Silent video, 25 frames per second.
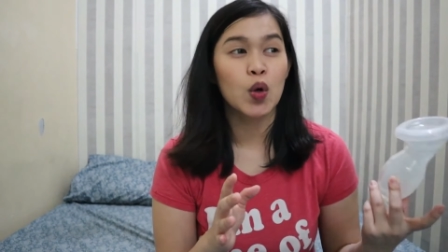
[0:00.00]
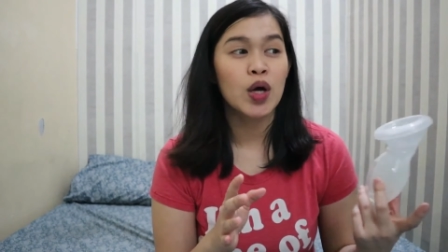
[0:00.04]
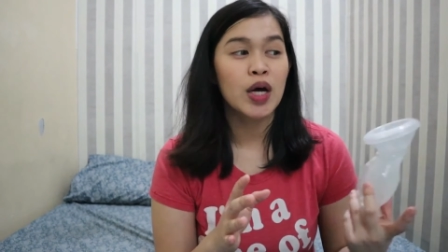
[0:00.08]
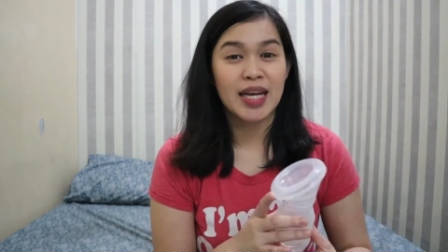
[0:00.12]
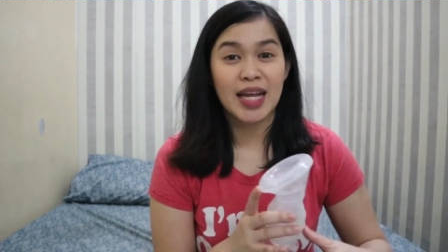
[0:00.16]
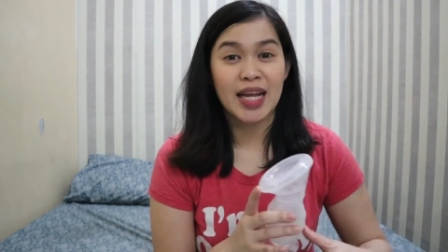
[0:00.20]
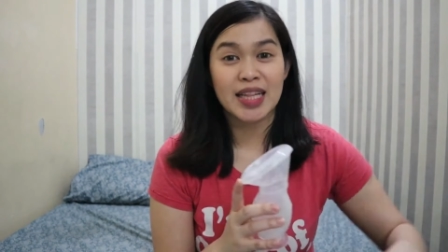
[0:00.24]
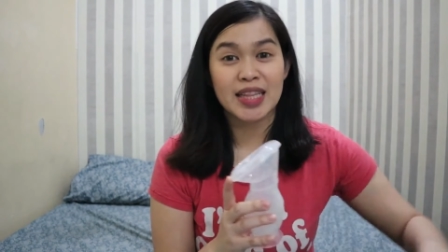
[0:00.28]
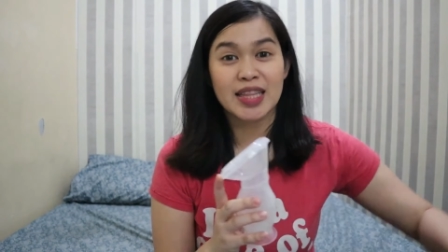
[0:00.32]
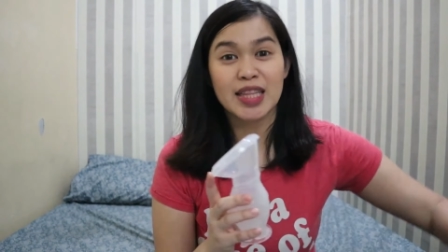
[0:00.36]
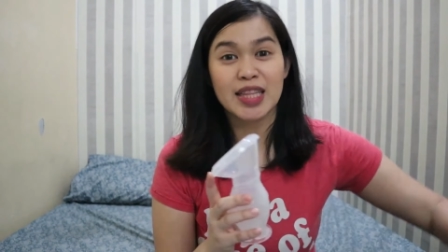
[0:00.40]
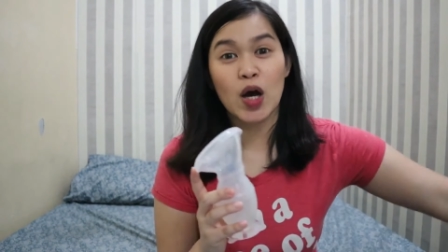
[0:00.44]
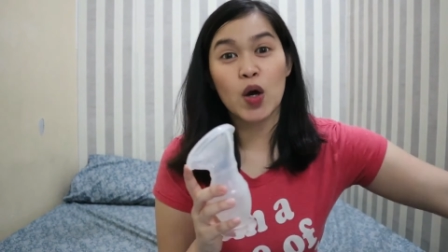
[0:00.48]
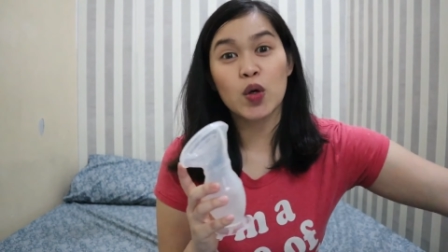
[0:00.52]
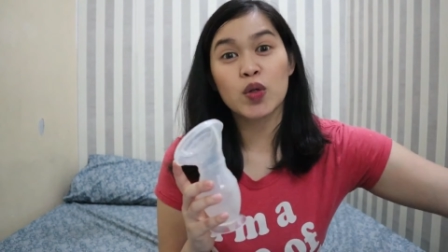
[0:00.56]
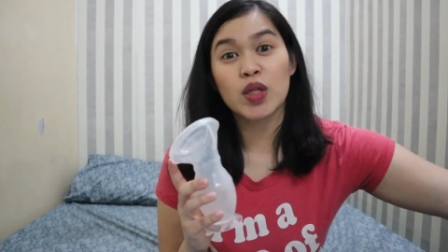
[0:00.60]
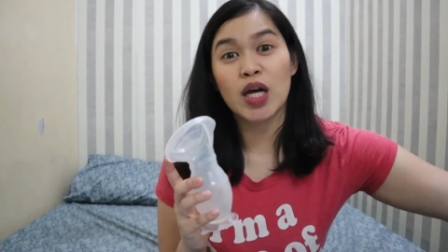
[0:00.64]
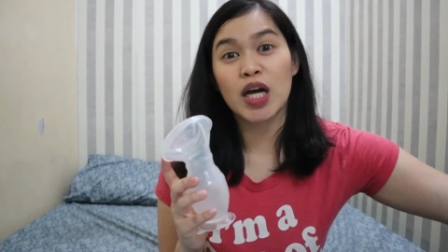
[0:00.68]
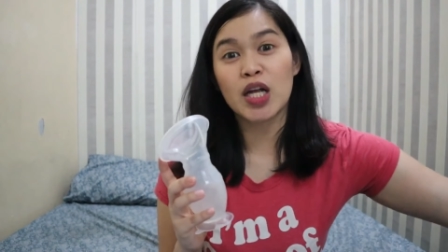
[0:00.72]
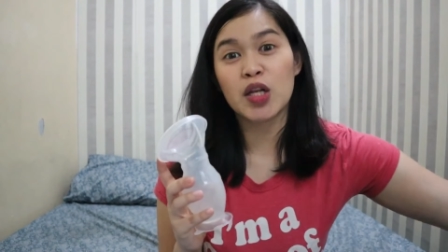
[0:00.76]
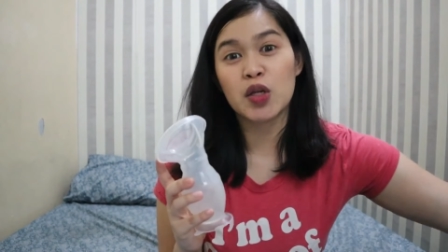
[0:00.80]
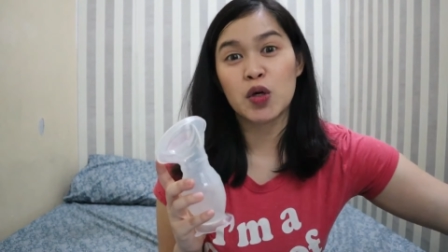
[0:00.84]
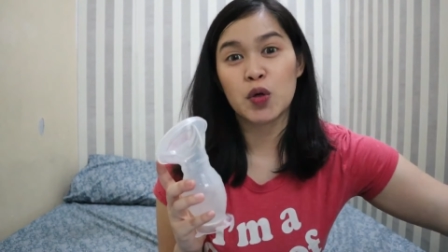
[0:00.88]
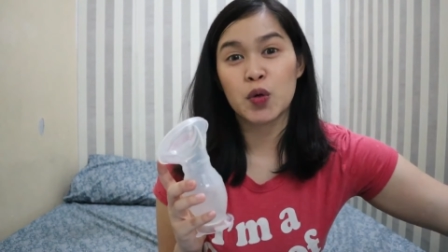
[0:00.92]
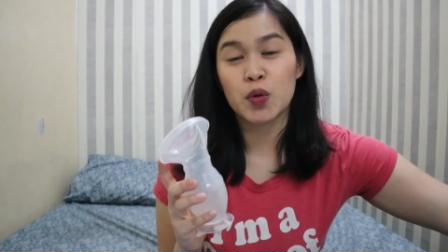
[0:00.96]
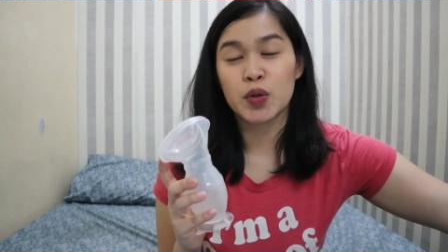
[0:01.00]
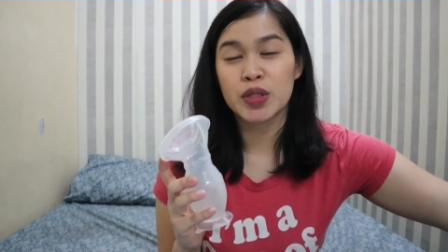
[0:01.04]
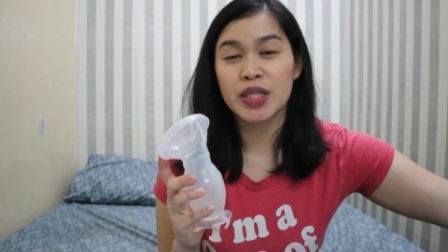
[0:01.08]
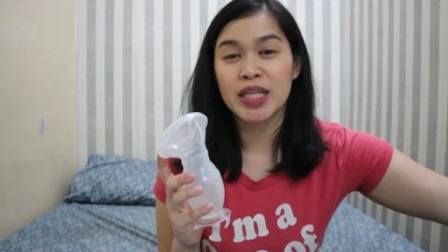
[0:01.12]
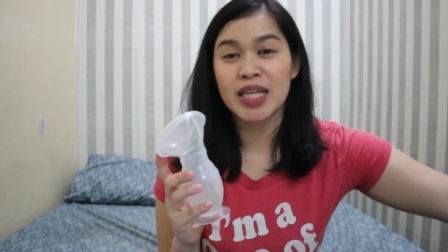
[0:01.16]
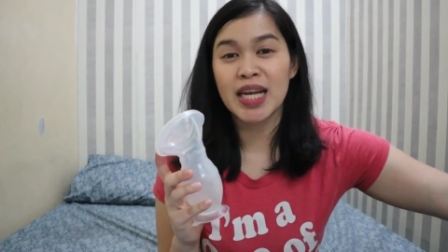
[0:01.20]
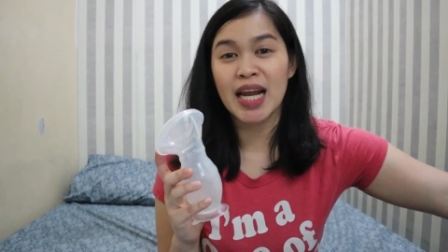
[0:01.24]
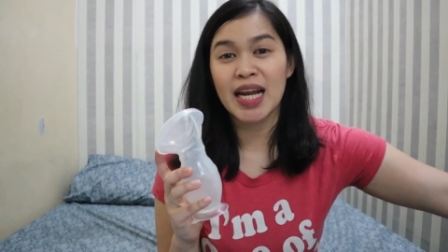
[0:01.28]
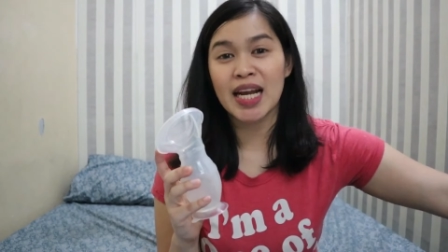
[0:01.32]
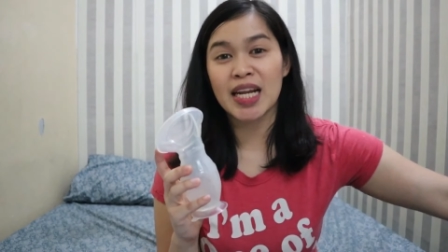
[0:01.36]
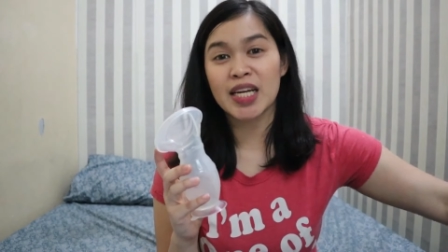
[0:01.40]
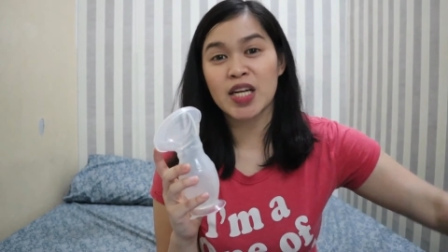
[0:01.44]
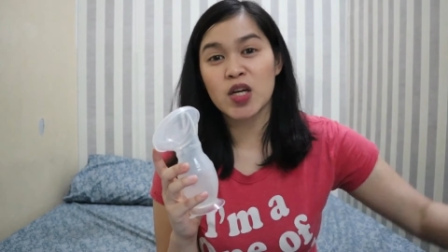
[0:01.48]
letdown alone,
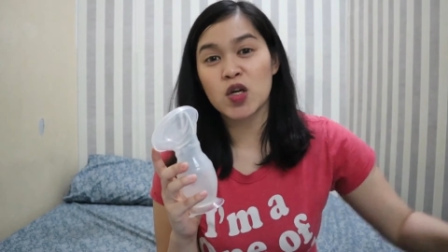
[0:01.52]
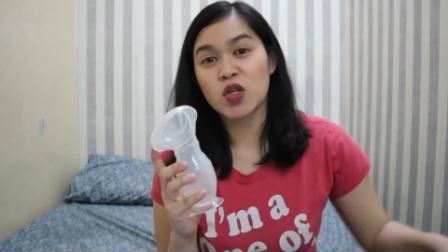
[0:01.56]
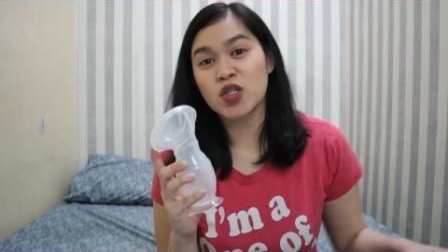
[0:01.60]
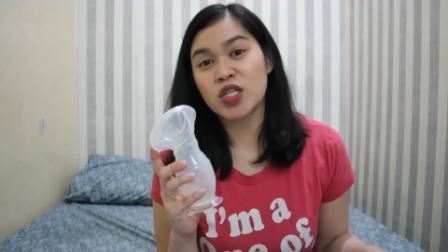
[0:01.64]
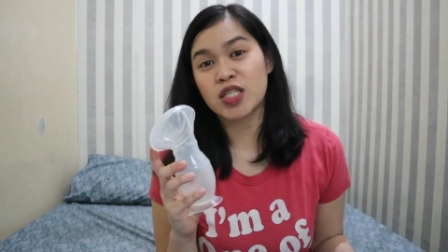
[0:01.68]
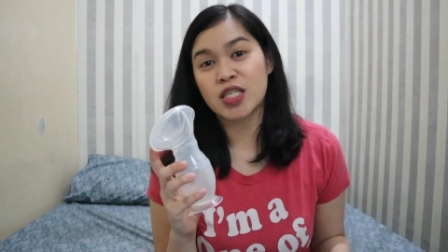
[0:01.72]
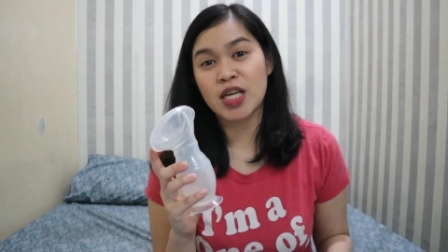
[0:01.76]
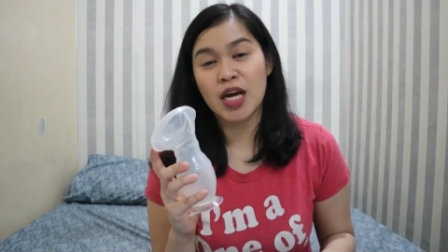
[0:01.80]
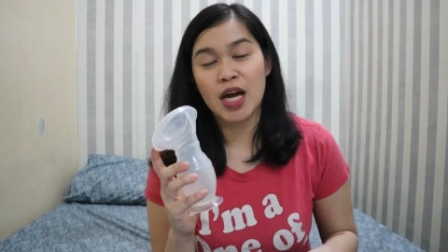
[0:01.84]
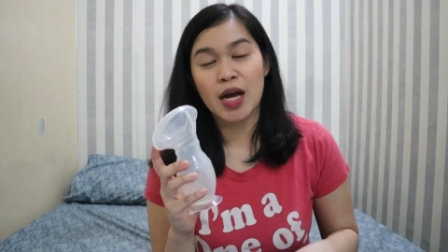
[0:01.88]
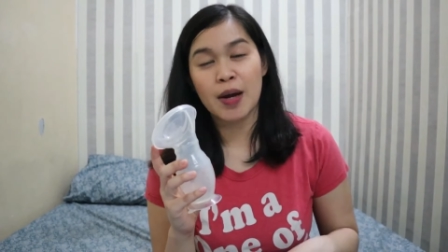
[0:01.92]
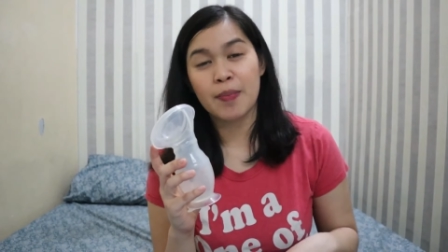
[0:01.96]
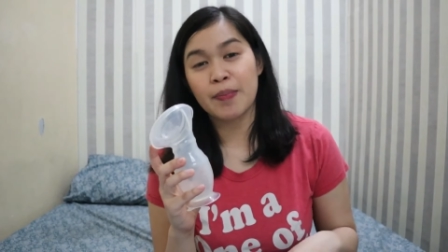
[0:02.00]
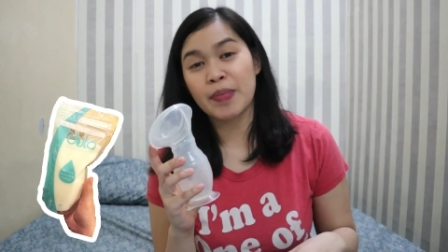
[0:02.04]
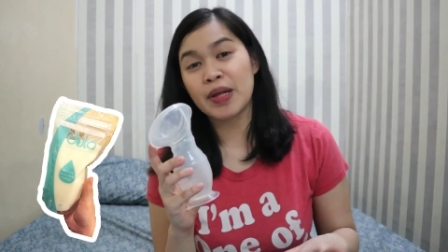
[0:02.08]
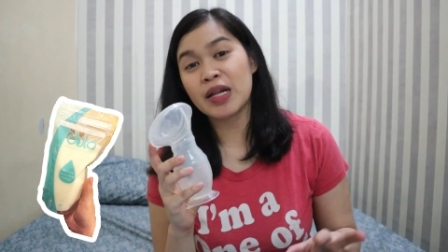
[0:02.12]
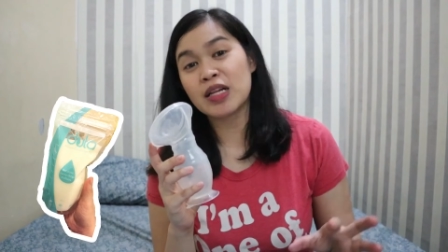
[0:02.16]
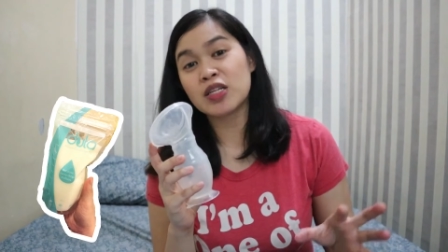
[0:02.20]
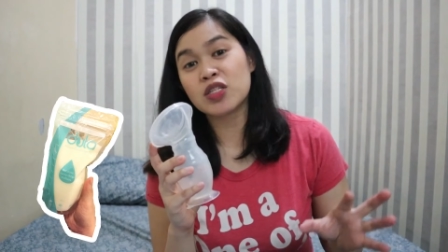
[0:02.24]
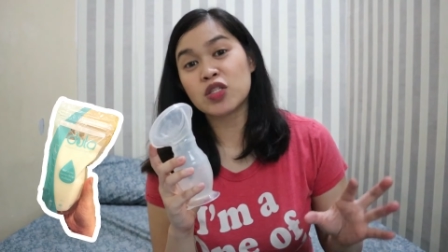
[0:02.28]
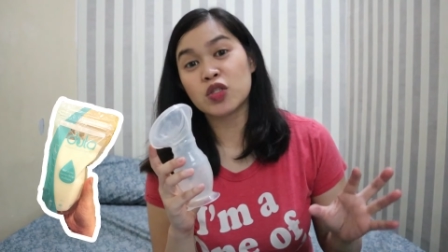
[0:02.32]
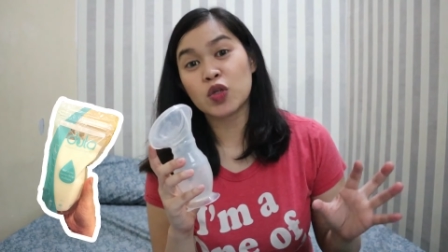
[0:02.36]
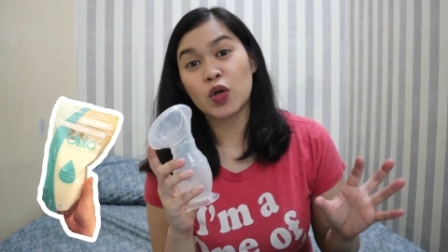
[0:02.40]
nilalagay ko sa milk